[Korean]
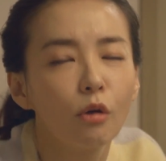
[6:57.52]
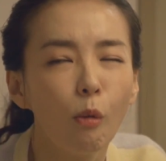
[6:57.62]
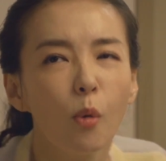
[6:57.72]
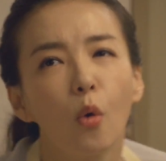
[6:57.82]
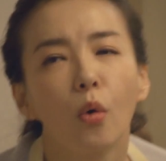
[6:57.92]

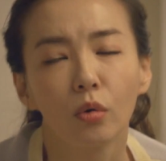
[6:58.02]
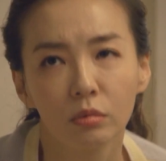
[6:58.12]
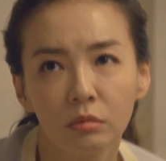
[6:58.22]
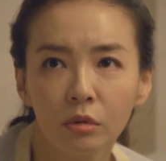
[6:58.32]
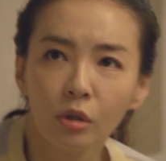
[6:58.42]
여보,
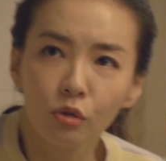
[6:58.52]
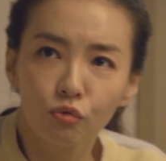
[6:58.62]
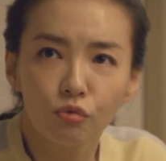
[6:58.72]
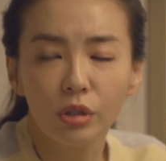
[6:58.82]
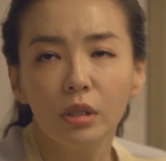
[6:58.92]

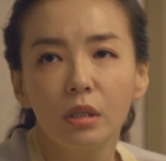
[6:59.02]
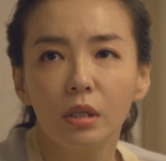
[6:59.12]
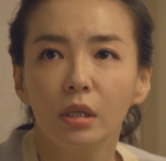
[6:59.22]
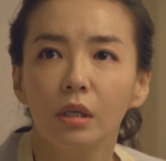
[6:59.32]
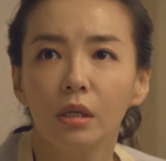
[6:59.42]
우리 네
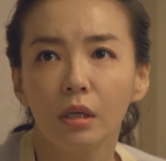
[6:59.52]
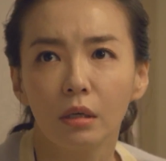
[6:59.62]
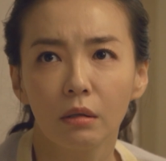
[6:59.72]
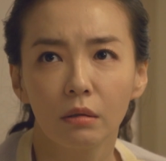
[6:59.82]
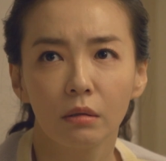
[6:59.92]
이키